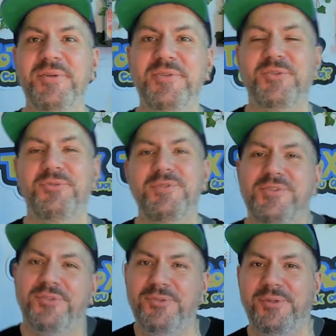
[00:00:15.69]
aujourd'hui
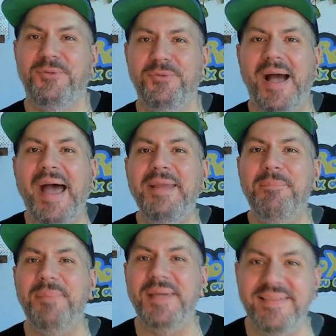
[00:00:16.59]
je suis tout
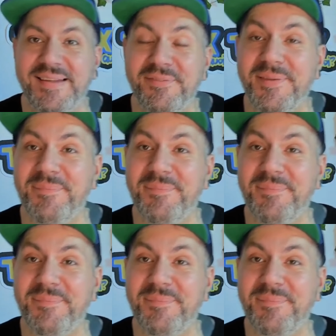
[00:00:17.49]
hypé, ça fait